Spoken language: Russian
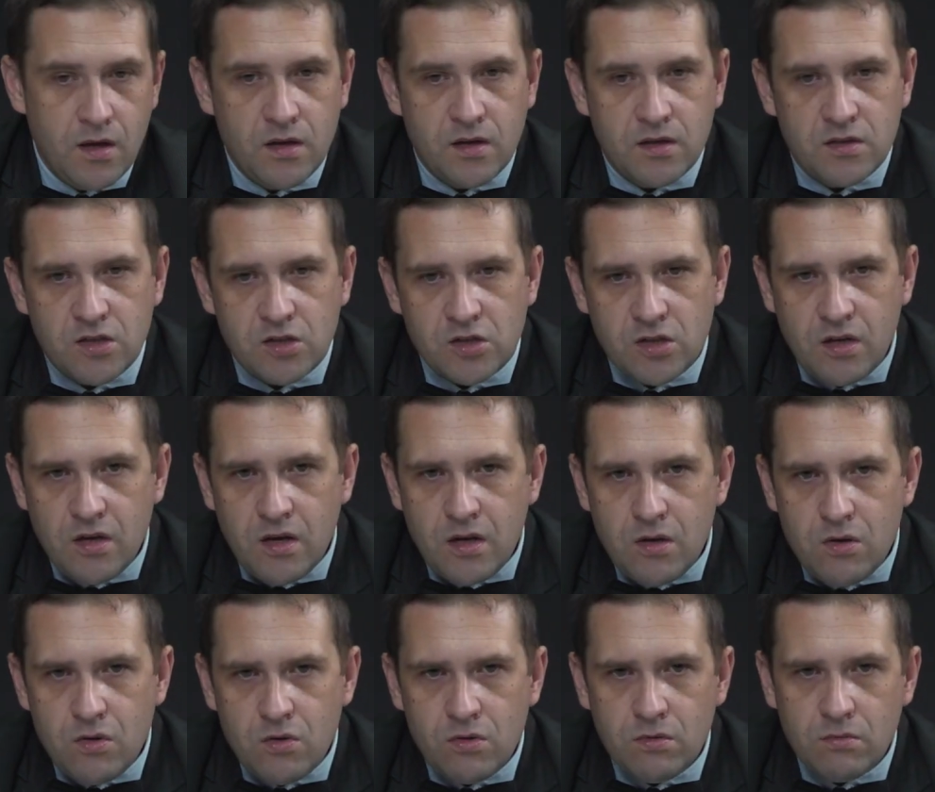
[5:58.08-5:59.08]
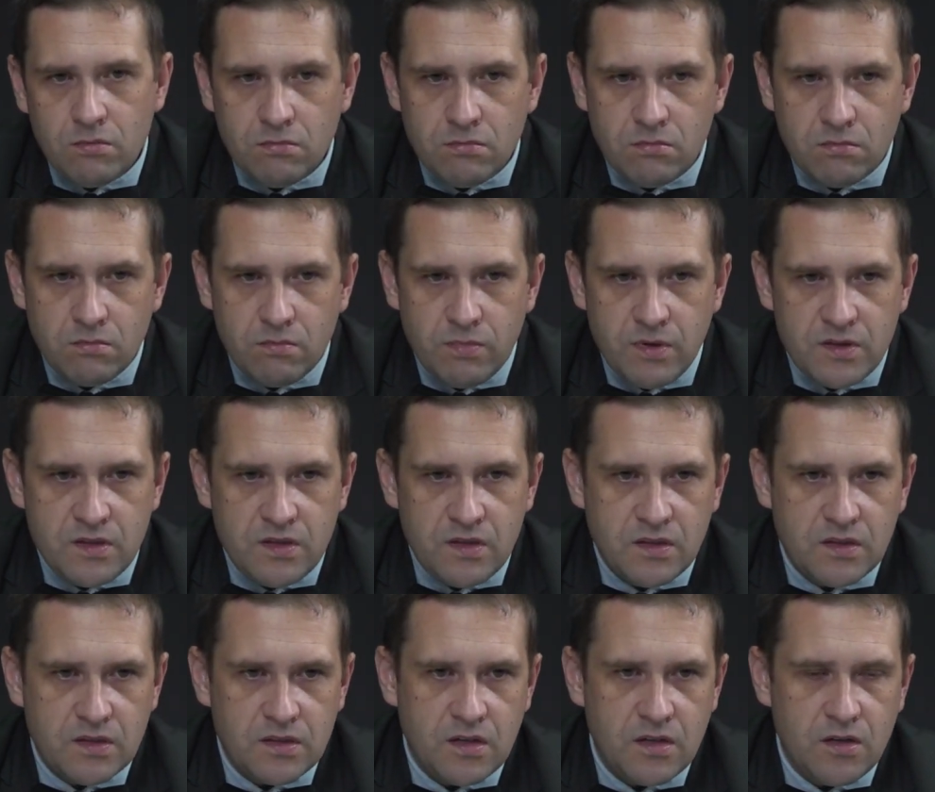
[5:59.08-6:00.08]
К сожалению,
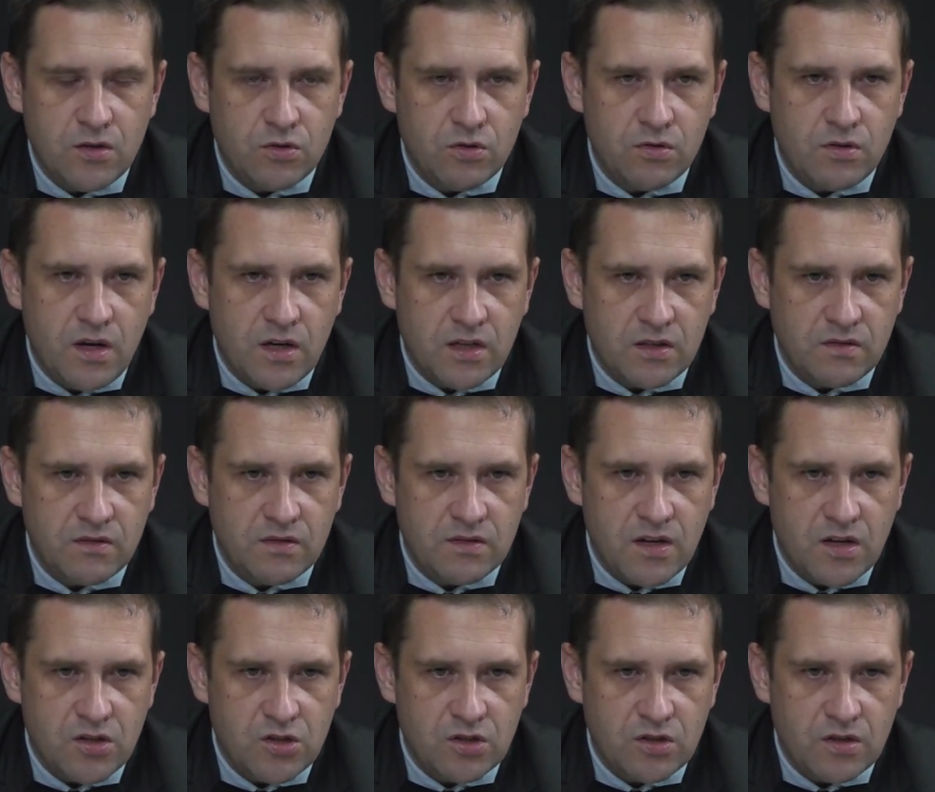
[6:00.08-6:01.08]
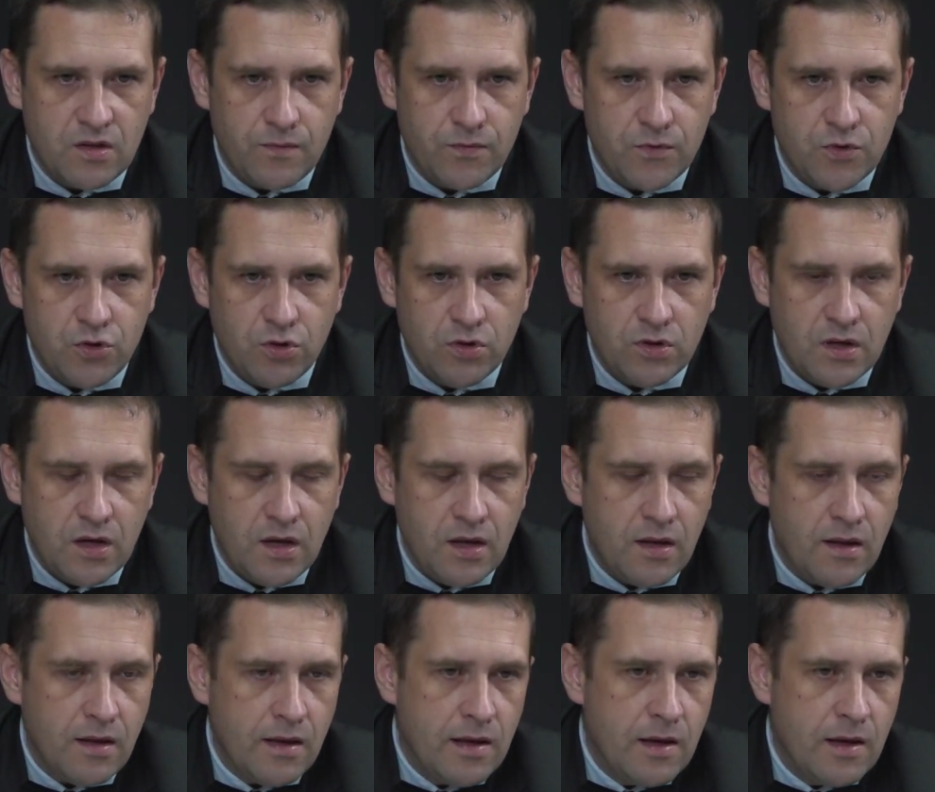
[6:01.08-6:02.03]
позиция государства достаточно четкая.